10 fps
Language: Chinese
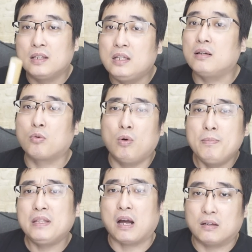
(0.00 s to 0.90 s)
你国
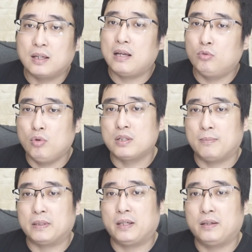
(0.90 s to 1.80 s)
民党应该做什
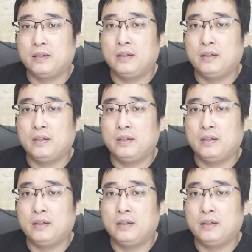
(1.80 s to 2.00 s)
么呢？